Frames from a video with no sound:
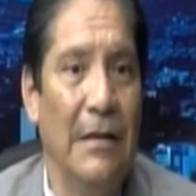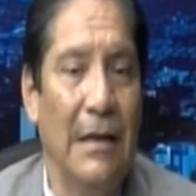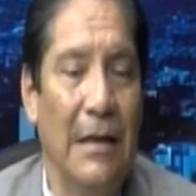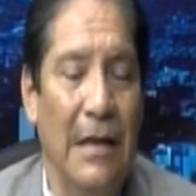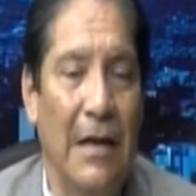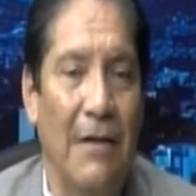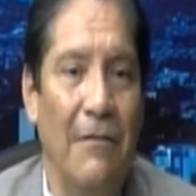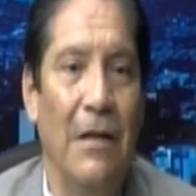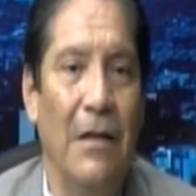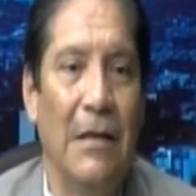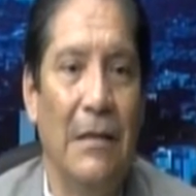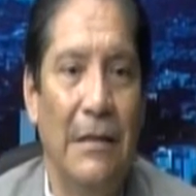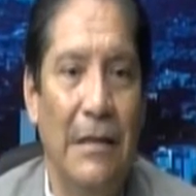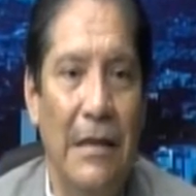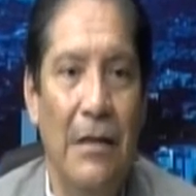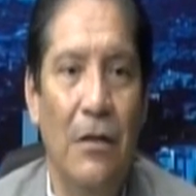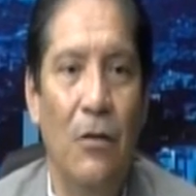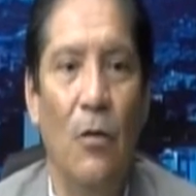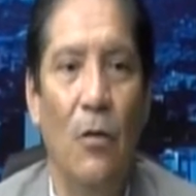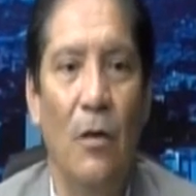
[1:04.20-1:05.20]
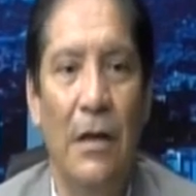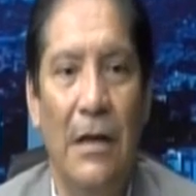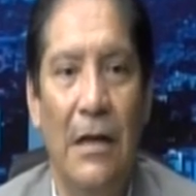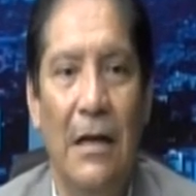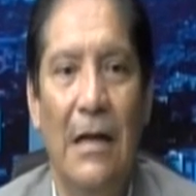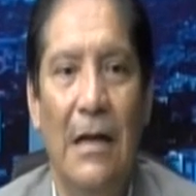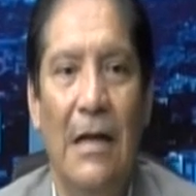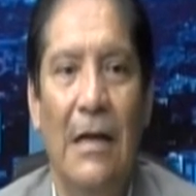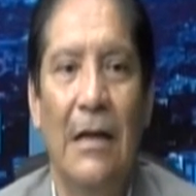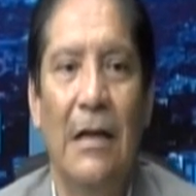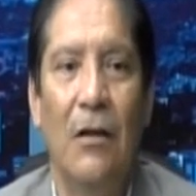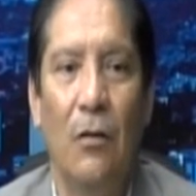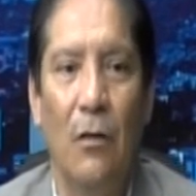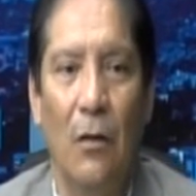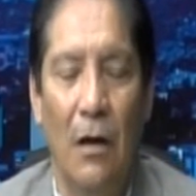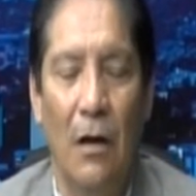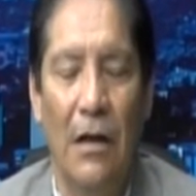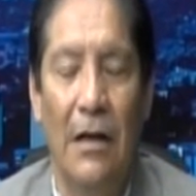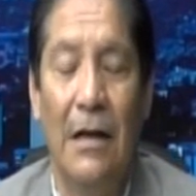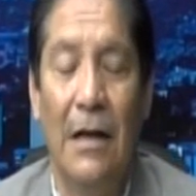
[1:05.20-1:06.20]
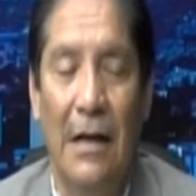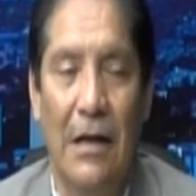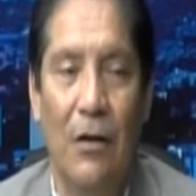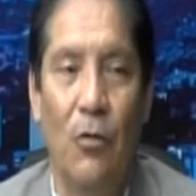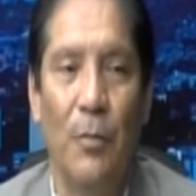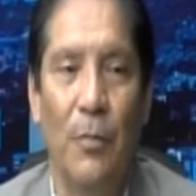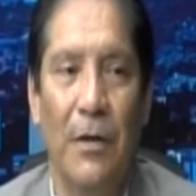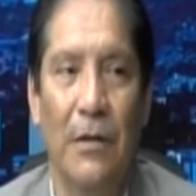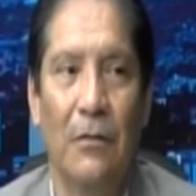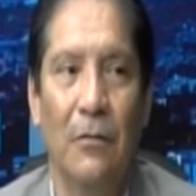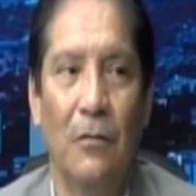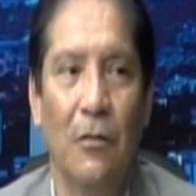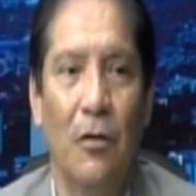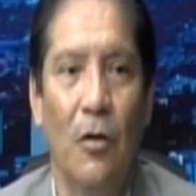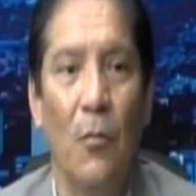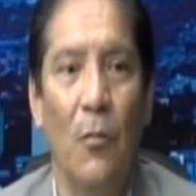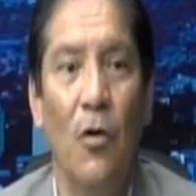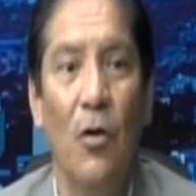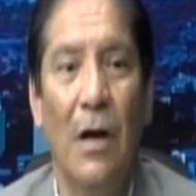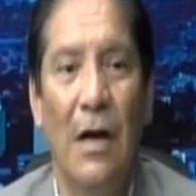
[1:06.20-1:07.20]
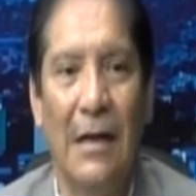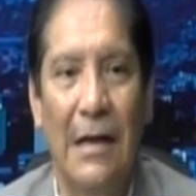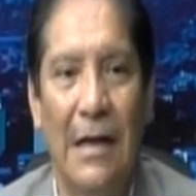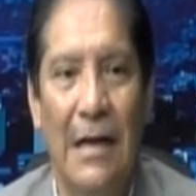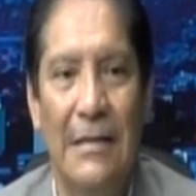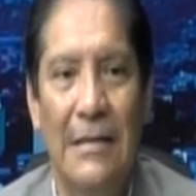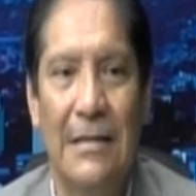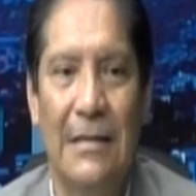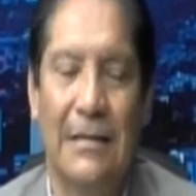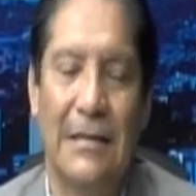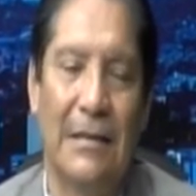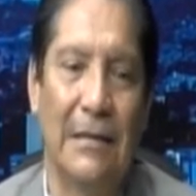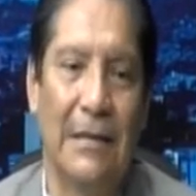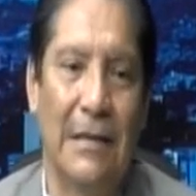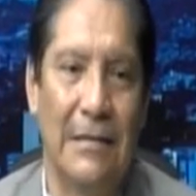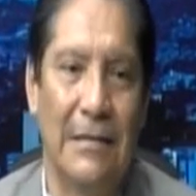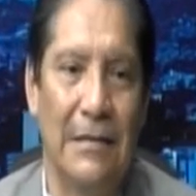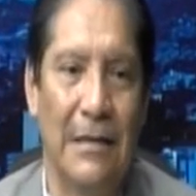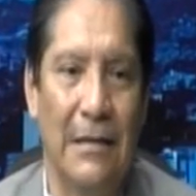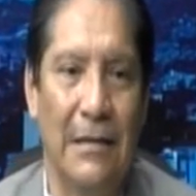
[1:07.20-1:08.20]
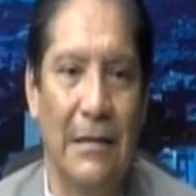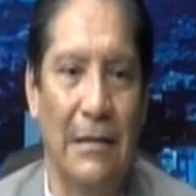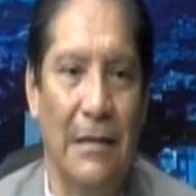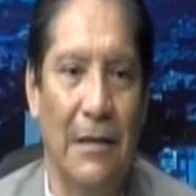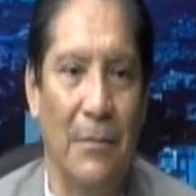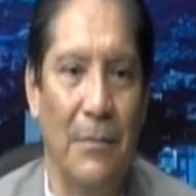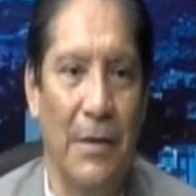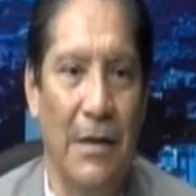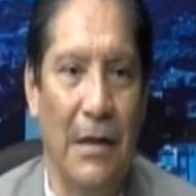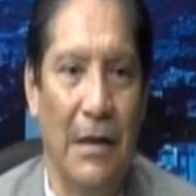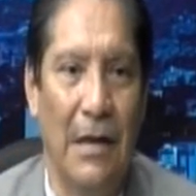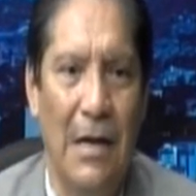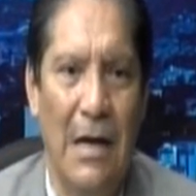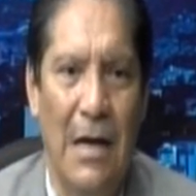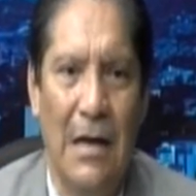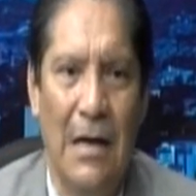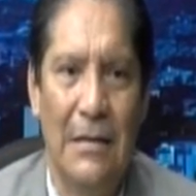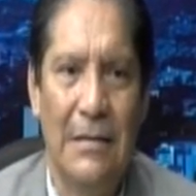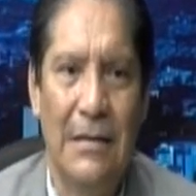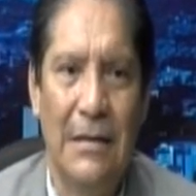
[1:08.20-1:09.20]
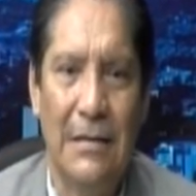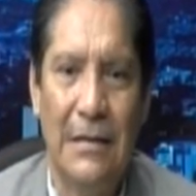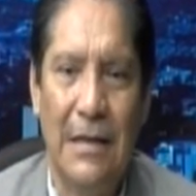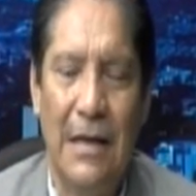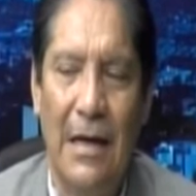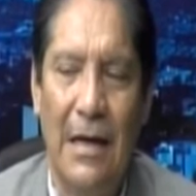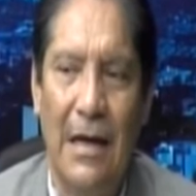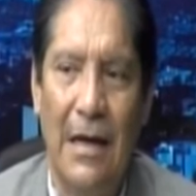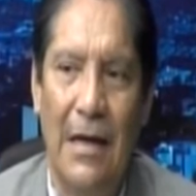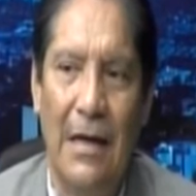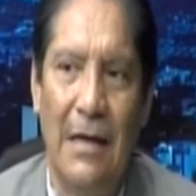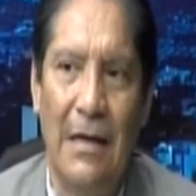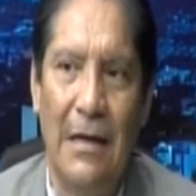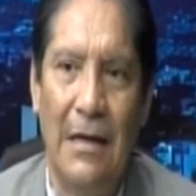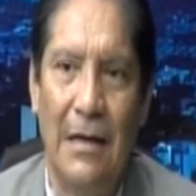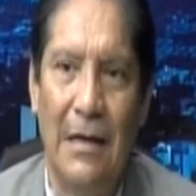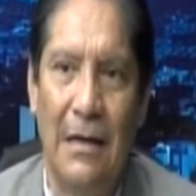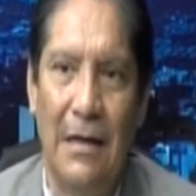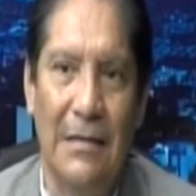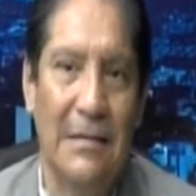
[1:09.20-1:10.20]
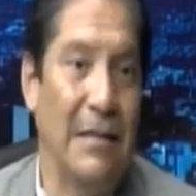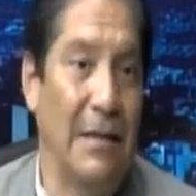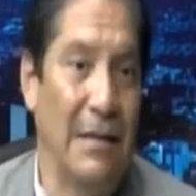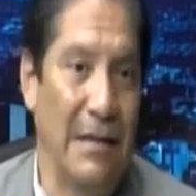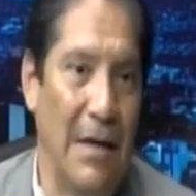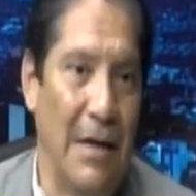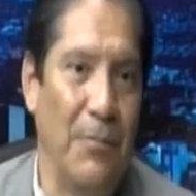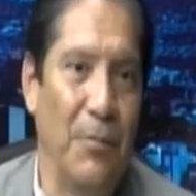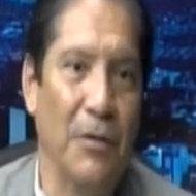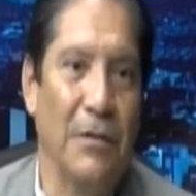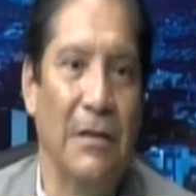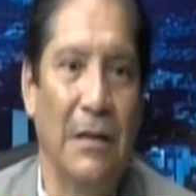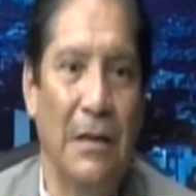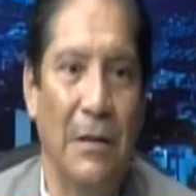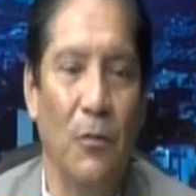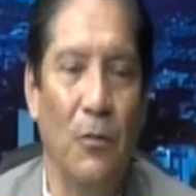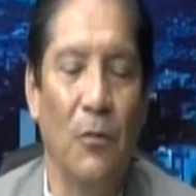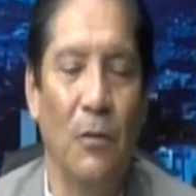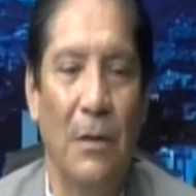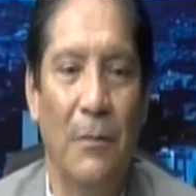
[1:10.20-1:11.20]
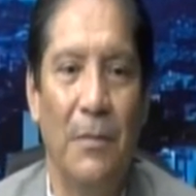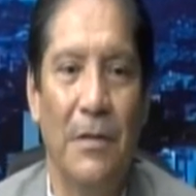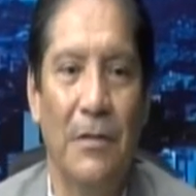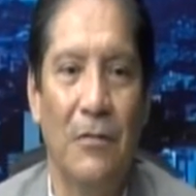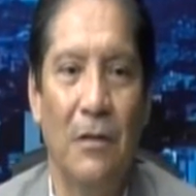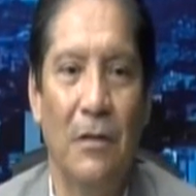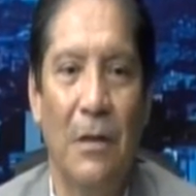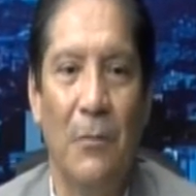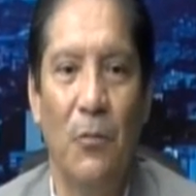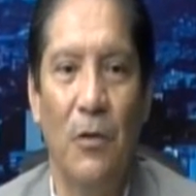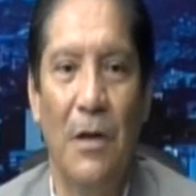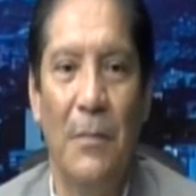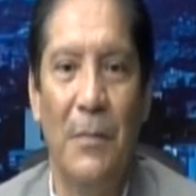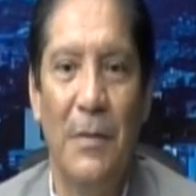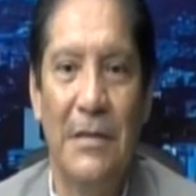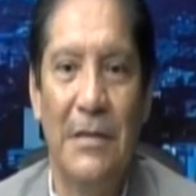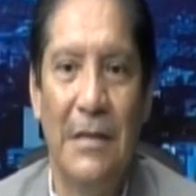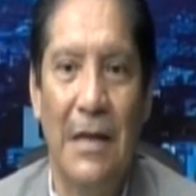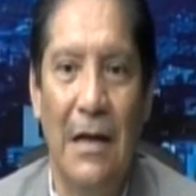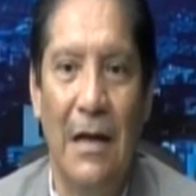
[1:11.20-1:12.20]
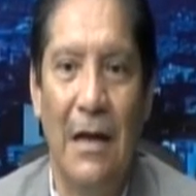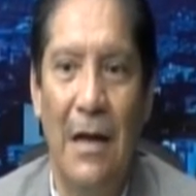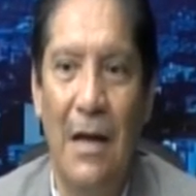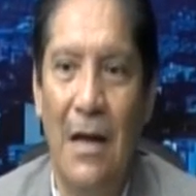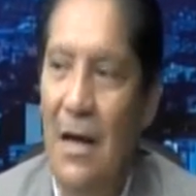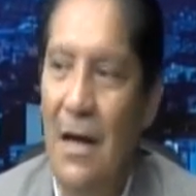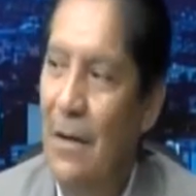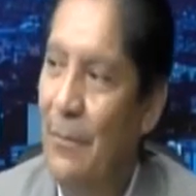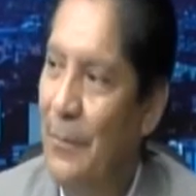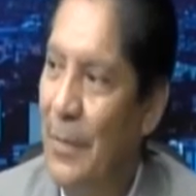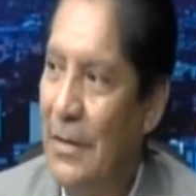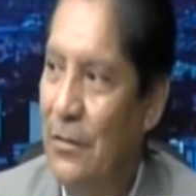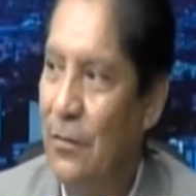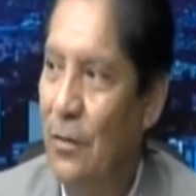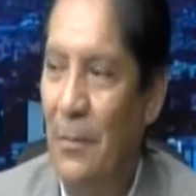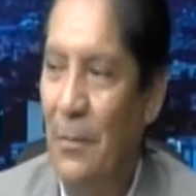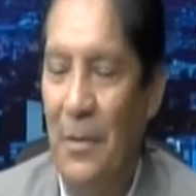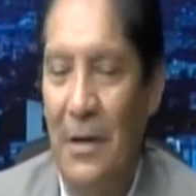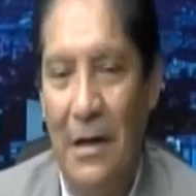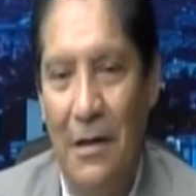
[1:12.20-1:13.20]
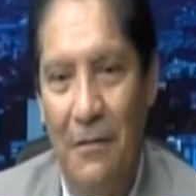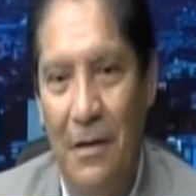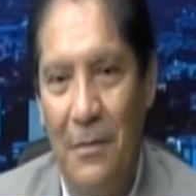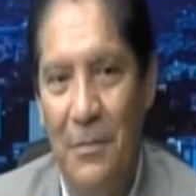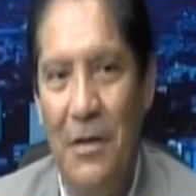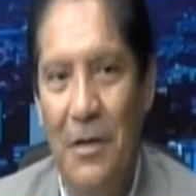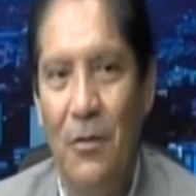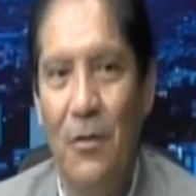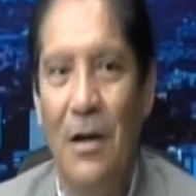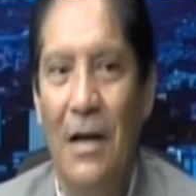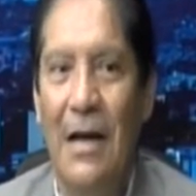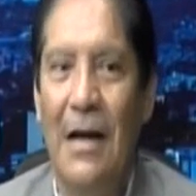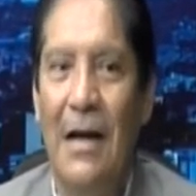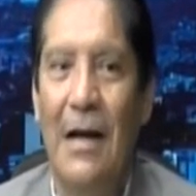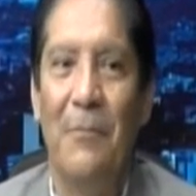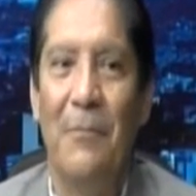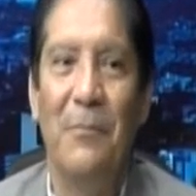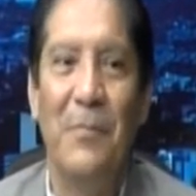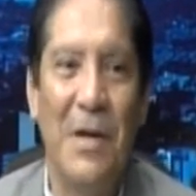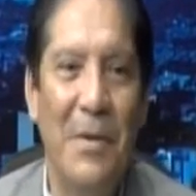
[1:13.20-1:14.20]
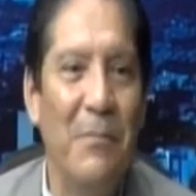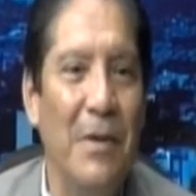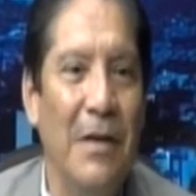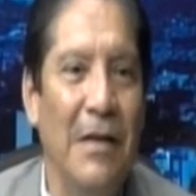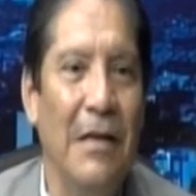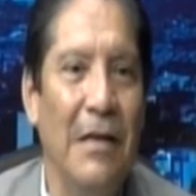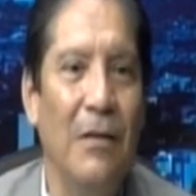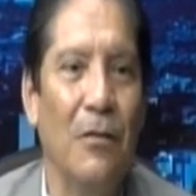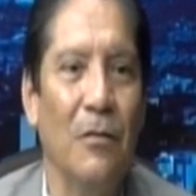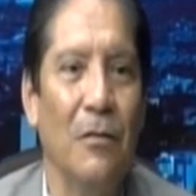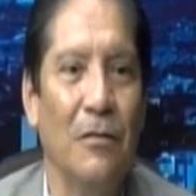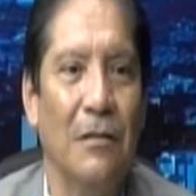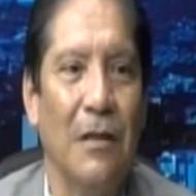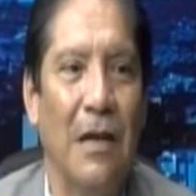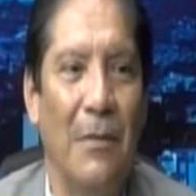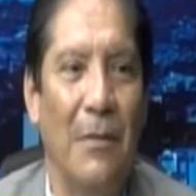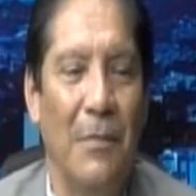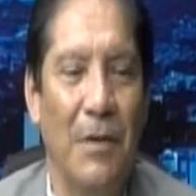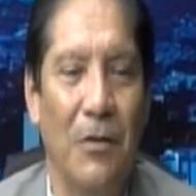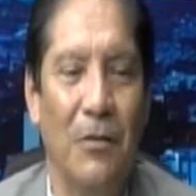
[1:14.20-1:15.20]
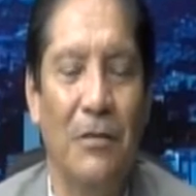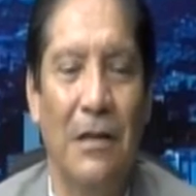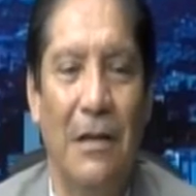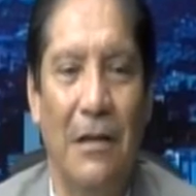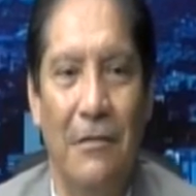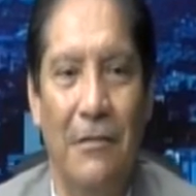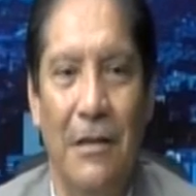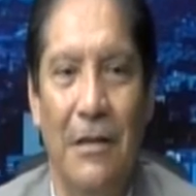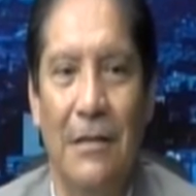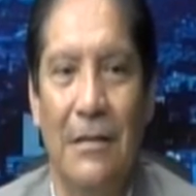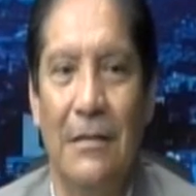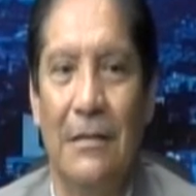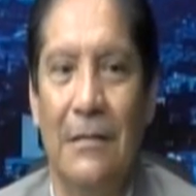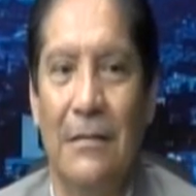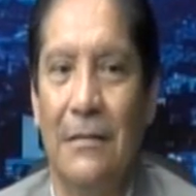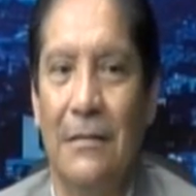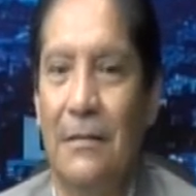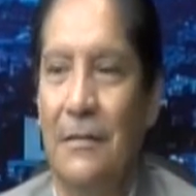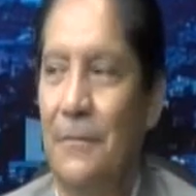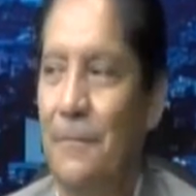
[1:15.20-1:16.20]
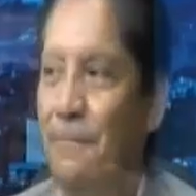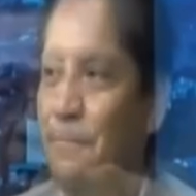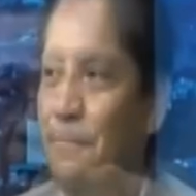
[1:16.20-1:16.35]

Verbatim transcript: de cable Tigo y Claro, claro perdón, como Canal 67 también. Así es que eh, este día pues tenemos una persona muy especial. Paso la palabra a mi colega. Bienvenidos amigos televidentes.